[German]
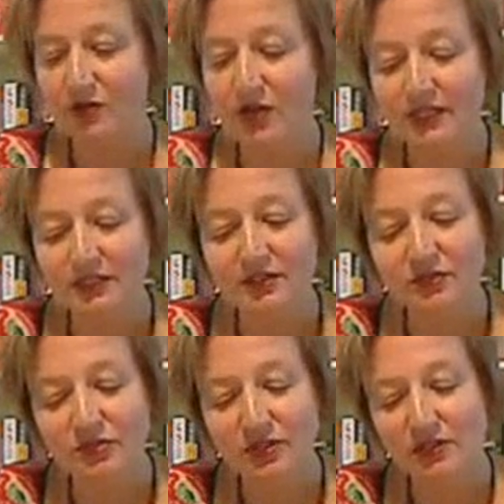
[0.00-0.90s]
Rice
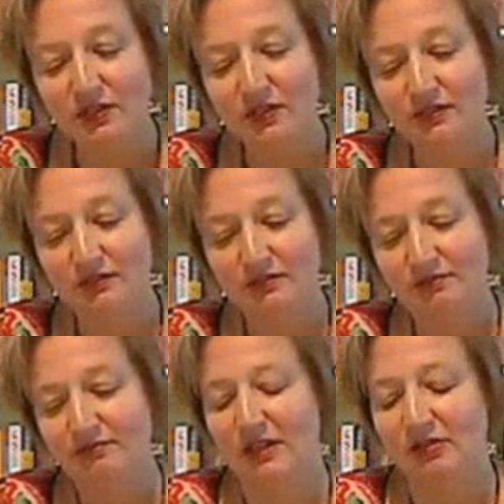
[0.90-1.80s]
gefiel ihr,
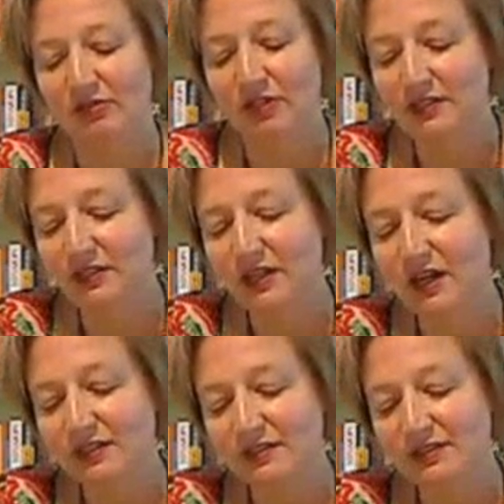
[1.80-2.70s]
der gepflegte
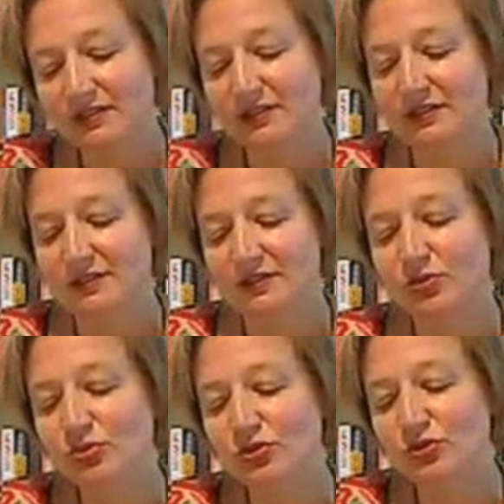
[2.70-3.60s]
Rasen, die
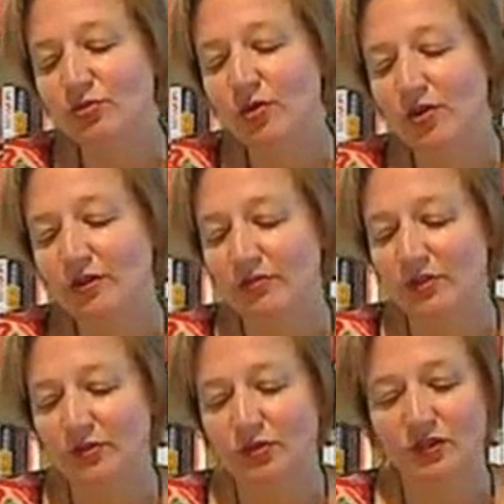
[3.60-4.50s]
Institutsgebäude im
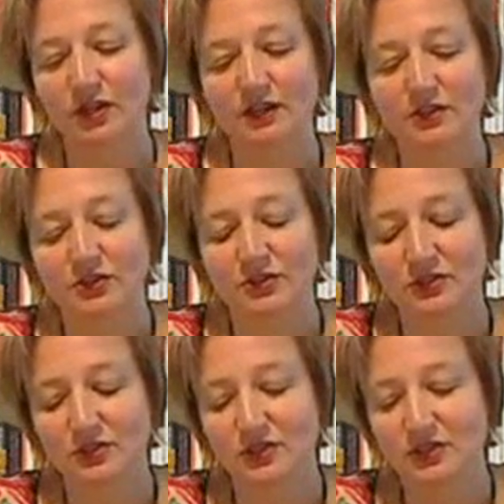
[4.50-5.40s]
viktorianischen
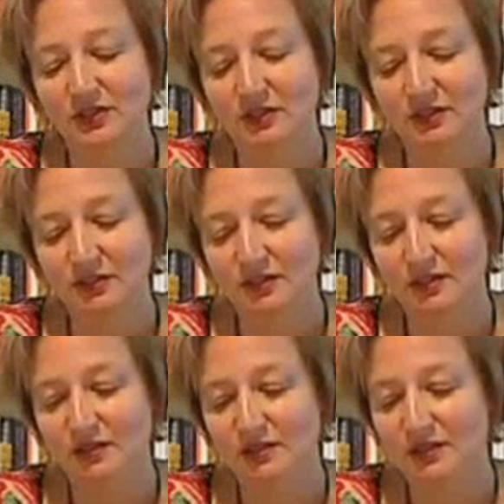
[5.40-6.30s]
Stil.
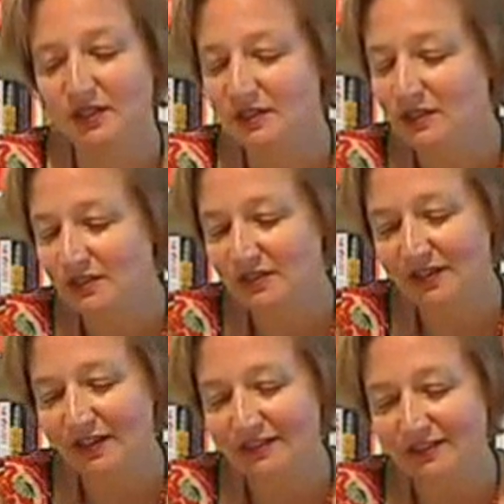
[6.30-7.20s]
Sie hätte sich ins
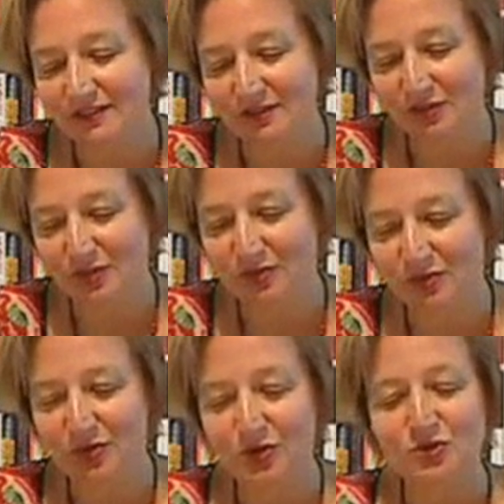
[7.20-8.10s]
Gras setzen
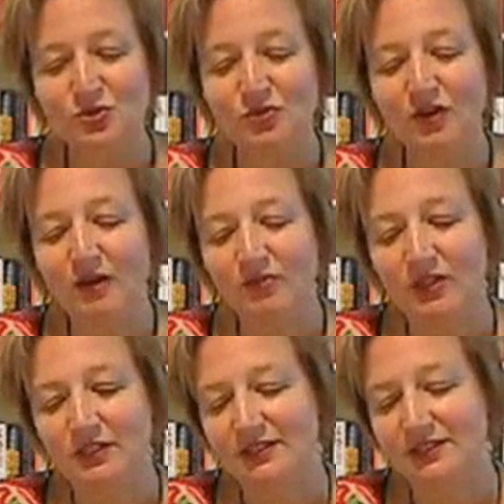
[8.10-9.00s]
können, so warm
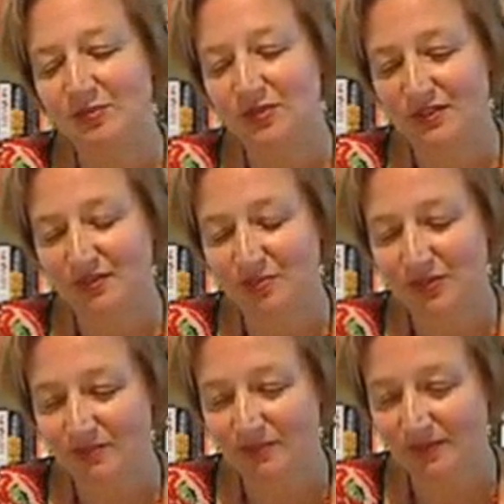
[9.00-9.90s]
war es hier Mitte
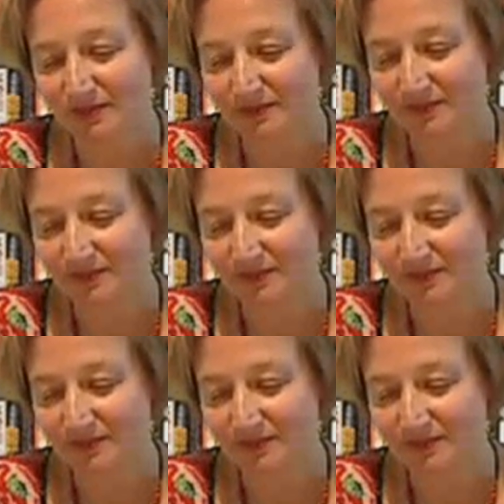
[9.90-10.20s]
September.